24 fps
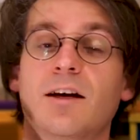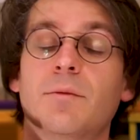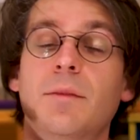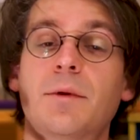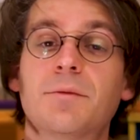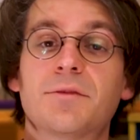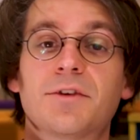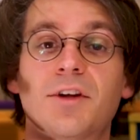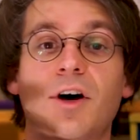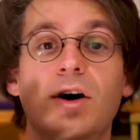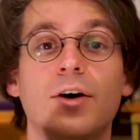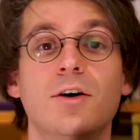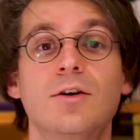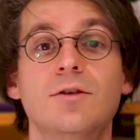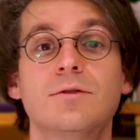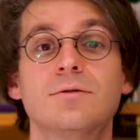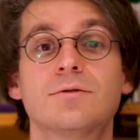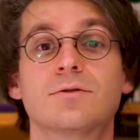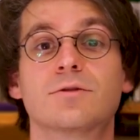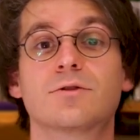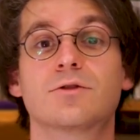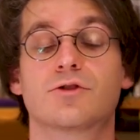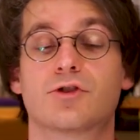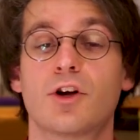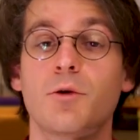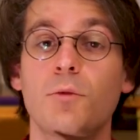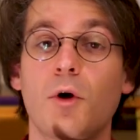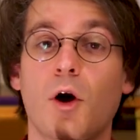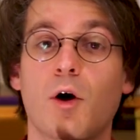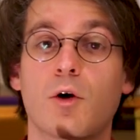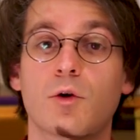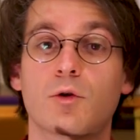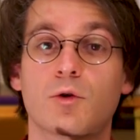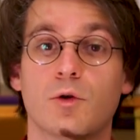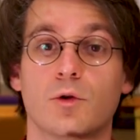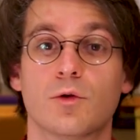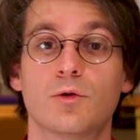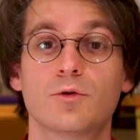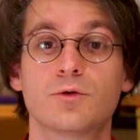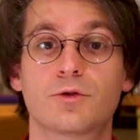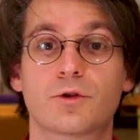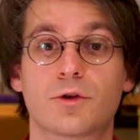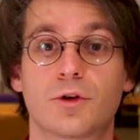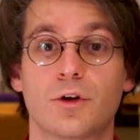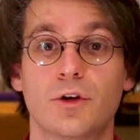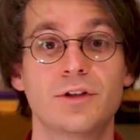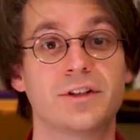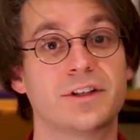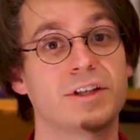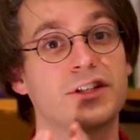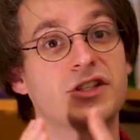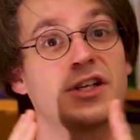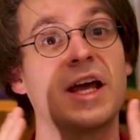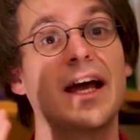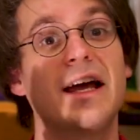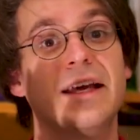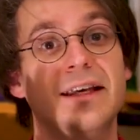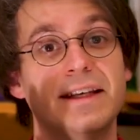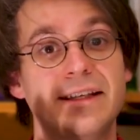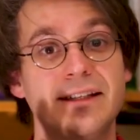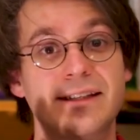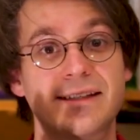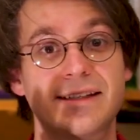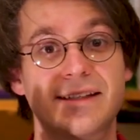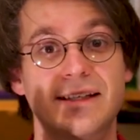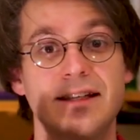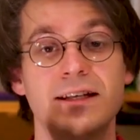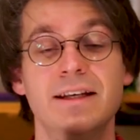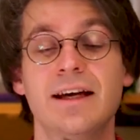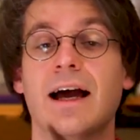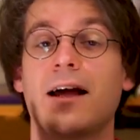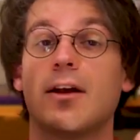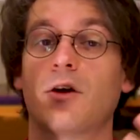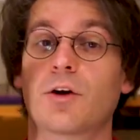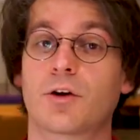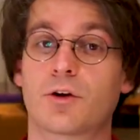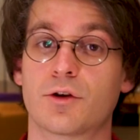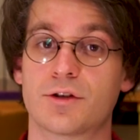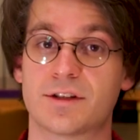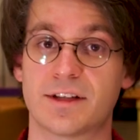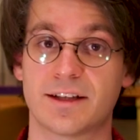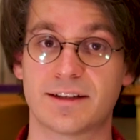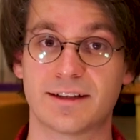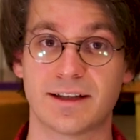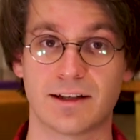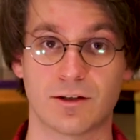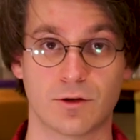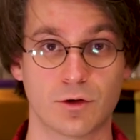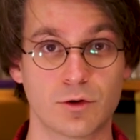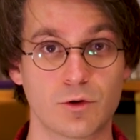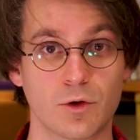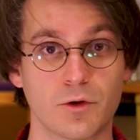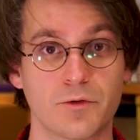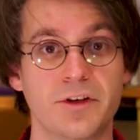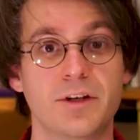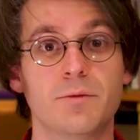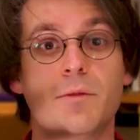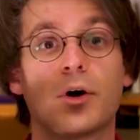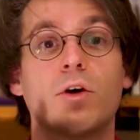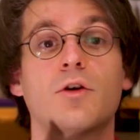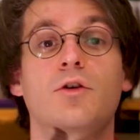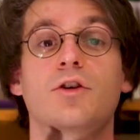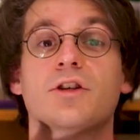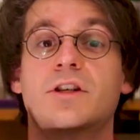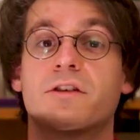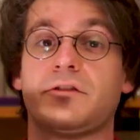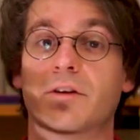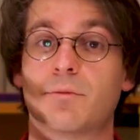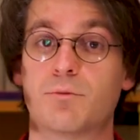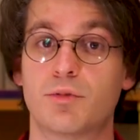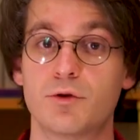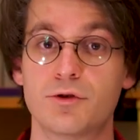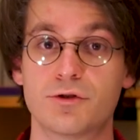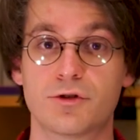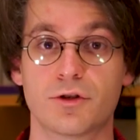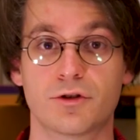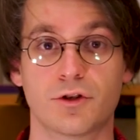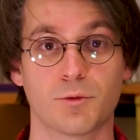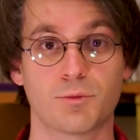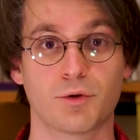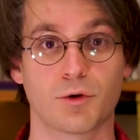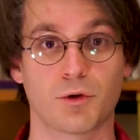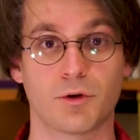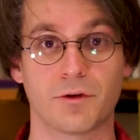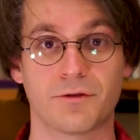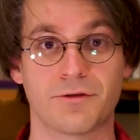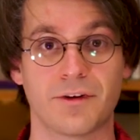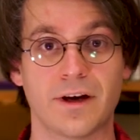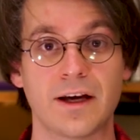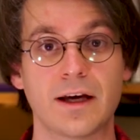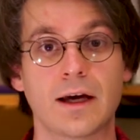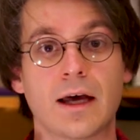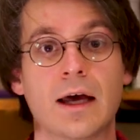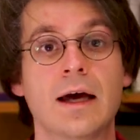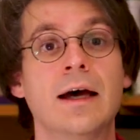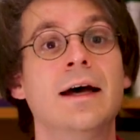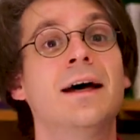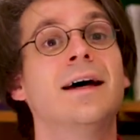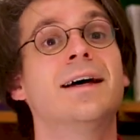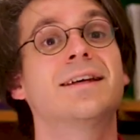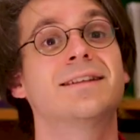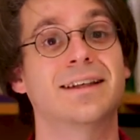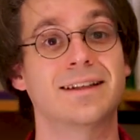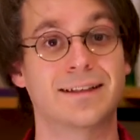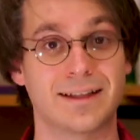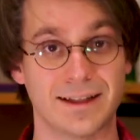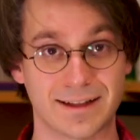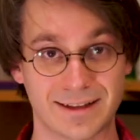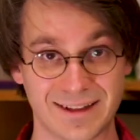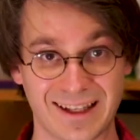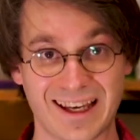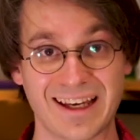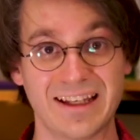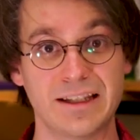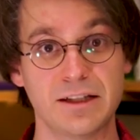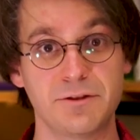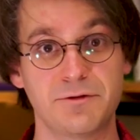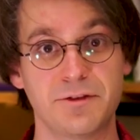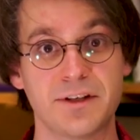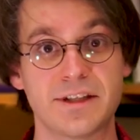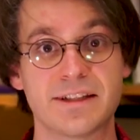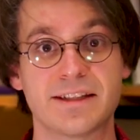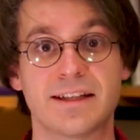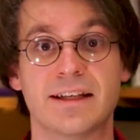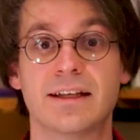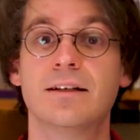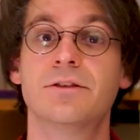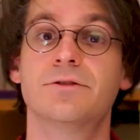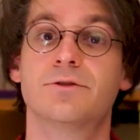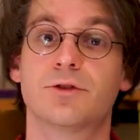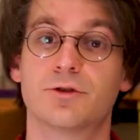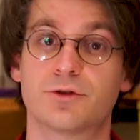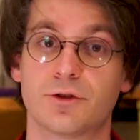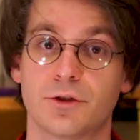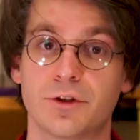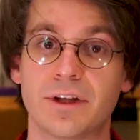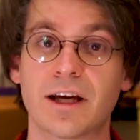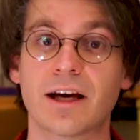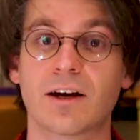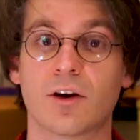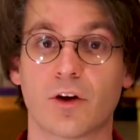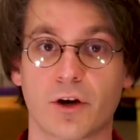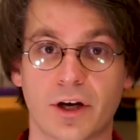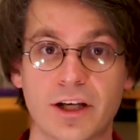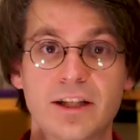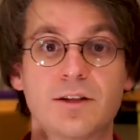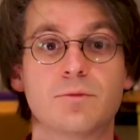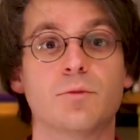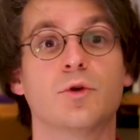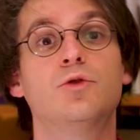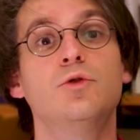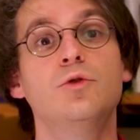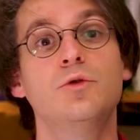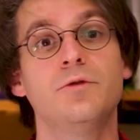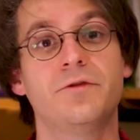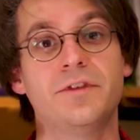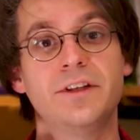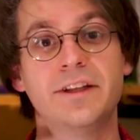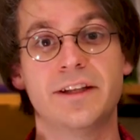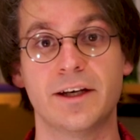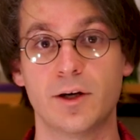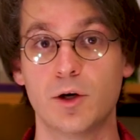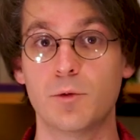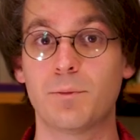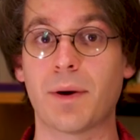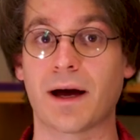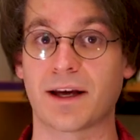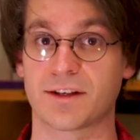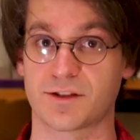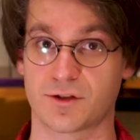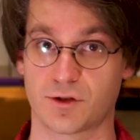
Et en même temps, je me rends compte que déjà ici, alors que c'était le confinement que j'avais plus de temps pour le faire, ça a été très difficile de tenir le rythme d'une vidéo par